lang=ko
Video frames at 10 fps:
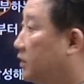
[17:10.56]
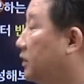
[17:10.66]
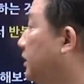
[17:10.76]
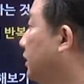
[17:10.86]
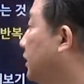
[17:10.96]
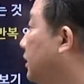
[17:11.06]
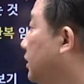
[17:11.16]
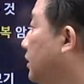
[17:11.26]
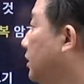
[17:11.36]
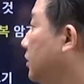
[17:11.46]
저는 이제
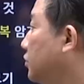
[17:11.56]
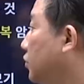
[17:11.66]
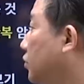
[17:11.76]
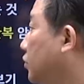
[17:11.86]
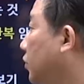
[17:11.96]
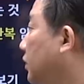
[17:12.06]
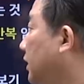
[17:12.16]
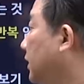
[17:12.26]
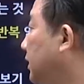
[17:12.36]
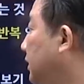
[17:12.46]

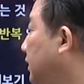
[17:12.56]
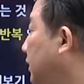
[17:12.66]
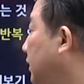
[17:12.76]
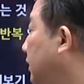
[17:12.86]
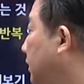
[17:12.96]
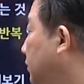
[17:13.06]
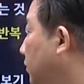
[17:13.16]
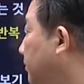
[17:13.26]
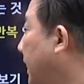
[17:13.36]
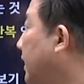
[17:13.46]
속독을
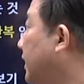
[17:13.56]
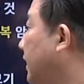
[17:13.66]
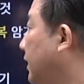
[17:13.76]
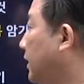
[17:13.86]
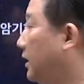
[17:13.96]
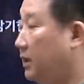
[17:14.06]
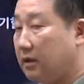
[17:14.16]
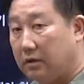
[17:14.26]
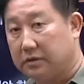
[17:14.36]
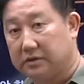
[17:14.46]
좀 빨리
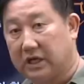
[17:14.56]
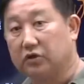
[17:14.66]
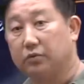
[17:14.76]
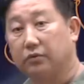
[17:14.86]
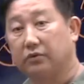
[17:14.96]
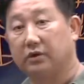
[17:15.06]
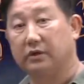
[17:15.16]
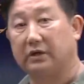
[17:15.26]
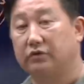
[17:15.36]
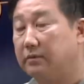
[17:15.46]
자주 보는 걸
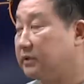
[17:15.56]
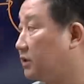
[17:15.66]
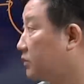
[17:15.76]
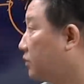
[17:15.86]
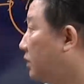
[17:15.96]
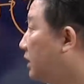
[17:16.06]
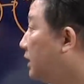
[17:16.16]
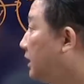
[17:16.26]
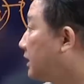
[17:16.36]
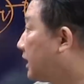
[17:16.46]
강조합니다. 그죠?
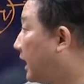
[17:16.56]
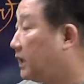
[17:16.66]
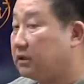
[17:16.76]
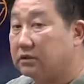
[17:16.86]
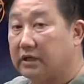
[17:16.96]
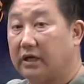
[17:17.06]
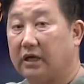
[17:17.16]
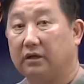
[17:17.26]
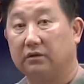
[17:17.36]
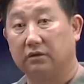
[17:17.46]
일단 강의는 제
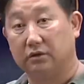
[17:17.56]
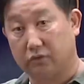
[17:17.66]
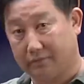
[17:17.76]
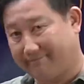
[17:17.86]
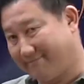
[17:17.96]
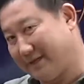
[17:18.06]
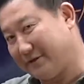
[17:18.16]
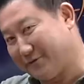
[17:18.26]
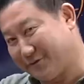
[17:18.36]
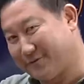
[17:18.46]
강의를 들으시고
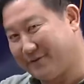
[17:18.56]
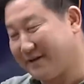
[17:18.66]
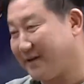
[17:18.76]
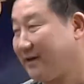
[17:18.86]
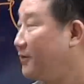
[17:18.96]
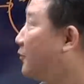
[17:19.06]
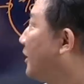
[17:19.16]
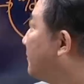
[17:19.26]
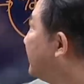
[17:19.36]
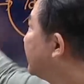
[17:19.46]
아주 좋습니다.
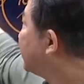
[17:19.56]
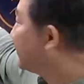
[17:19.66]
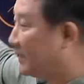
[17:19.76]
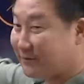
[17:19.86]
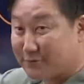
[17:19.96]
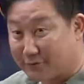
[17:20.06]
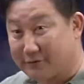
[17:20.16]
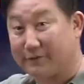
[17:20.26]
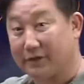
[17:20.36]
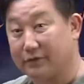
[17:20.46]
와우패스 아주
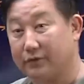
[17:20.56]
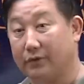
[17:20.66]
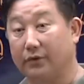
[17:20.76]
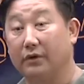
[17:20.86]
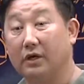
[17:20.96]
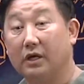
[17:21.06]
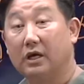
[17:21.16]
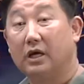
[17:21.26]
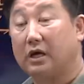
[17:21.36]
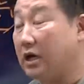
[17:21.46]
좋습니다. 그죠?
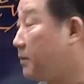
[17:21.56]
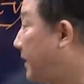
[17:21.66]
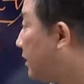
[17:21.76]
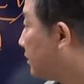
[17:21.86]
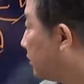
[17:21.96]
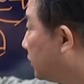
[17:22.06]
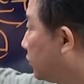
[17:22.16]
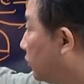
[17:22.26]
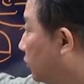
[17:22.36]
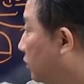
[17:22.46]
강의를 빨리 들으시고